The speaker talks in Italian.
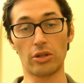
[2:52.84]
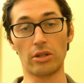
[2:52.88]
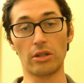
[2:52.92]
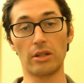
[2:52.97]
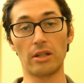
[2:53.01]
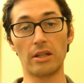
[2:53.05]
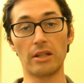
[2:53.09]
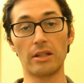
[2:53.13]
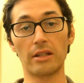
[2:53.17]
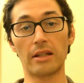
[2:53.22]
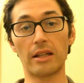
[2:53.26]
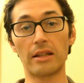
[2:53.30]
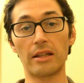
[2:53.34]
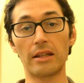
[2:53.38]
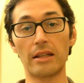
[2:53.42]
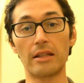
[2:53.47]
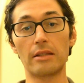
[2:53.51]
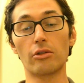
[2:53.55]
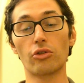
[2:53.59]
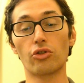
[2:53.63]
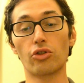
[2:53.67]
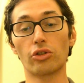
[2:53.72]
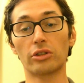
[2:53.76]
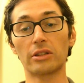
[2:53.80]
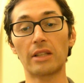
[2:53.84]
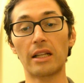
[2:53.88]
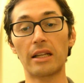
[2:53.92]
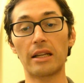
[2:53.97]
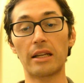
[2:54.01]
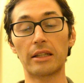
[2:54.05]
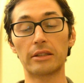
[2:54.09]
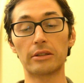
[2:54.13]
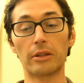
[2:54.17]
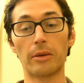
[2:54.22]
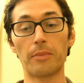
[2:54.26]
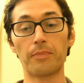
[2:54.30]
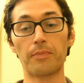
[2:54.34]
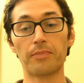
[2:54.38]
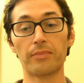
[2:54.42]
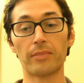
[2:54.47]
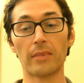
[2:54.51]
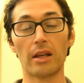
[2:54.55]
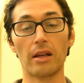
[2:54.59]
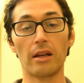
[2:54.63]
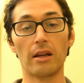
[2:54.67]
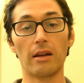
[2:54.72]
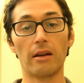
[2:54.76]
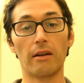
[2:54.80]
di indennizzo giornaliero
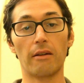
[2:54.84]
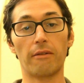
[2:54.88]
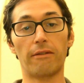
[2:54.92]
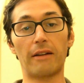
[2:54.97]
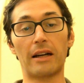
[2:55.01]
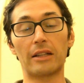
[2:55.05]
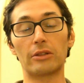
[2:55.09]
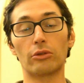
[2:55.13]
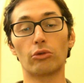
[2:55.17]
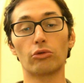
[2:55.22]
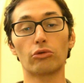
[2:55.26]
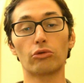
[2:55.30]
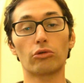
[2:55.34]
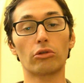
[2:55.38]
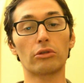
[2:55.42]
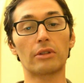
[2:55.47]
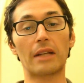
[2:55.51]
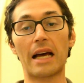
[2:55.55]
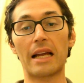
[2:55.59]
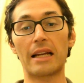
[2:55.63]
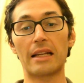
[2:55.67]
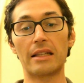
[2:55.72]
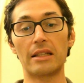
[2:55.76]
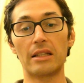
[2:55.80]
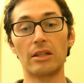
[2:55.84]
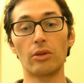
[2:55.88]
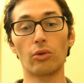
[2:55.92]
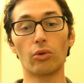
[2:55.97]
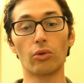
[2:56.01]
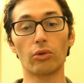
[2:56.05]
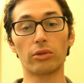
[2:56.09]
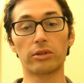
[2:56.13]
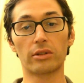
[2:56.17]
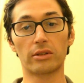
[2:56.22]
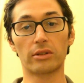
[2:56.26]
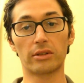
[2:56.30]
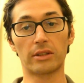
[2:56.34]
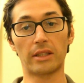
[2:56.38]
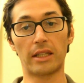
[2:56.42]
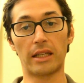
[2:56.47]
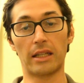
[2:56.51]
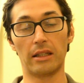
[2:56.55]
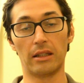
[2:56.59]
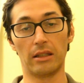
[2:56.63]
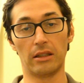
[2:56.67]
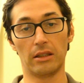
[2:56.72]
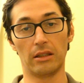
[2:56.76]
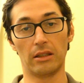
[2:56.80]
fanno un totale di
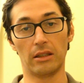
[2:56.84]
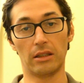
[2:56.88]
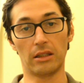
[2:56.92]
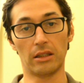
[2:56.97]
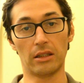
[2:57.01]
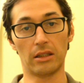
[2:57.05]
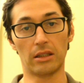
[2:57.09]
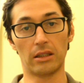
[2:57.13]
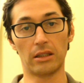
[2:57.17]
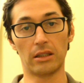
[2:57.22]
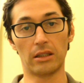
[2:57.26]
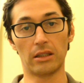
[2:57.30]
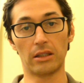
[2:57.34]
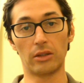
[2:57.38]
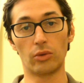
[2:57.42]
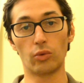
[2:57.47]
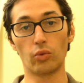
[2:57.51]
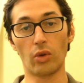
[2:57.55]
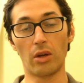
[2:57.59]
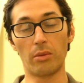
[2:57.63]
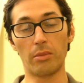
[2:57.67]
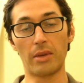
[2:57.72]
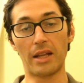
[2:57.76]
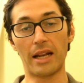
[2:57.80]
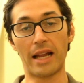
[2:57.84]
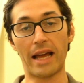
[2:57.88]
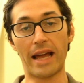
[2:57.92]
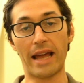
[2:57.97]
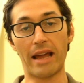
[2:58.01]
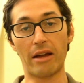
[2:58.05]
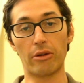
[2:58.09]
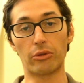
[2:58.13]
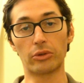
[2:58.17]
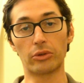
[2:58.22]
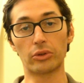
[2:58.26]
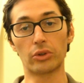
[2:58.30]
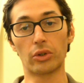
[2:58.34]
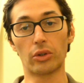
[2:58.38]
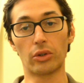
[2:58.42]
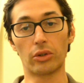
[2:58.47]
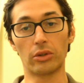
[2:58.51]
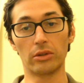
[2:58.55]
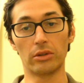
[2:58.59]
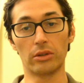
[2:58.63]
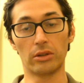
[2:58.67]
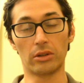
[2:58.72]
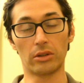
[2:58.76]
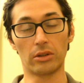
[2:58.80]
oltre 2.000 eh,
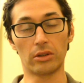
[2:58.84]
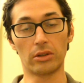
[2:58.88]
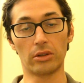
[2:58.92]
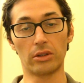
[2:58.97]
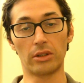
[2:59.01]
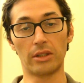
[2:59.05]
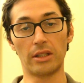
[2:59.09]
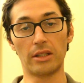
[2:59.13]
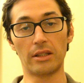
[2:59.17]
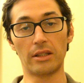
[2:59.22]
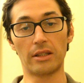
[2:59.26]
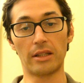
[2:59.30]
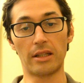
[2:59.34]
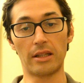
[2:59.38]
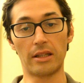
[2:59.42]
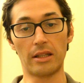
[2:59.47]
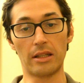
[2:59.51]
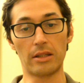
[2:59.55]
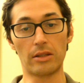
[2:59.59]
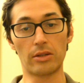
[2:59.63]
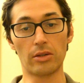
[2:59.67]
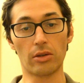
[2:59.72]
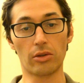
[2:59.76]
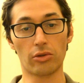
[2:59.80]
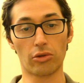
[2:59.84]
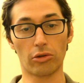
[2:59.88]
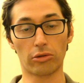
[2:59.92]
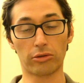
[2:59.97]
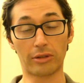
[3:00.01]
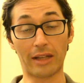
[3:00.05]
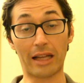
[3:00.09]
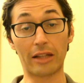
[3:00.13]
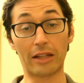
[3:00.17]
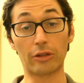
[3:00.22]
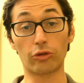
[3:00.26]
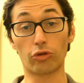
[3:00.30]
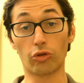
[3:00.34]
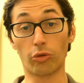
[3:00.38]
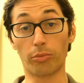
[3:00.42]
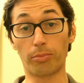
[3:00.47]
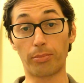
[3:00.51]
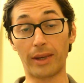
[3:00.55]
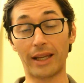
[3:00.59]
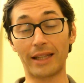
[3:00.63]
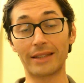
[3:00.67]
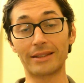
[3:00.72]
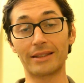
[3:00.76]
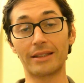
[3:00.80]
euro eh, di indennizzo, soltanto
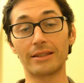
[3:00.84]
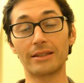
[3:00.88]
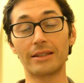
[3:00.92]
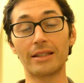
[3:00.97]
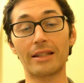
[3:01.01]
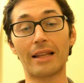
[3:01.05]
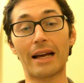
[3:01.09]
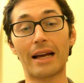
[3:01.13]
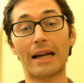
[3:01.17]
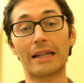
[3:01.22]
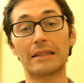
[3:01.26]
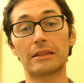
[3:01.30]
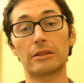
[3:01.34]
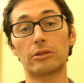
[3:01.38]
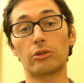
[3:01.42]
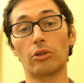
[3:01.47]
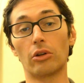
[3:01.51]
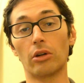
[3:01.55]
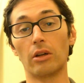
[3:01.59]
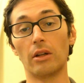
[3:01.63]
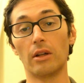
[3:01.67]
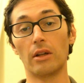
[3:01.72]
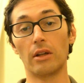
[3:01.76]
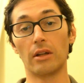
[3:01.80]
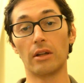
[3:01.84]
per il ritardo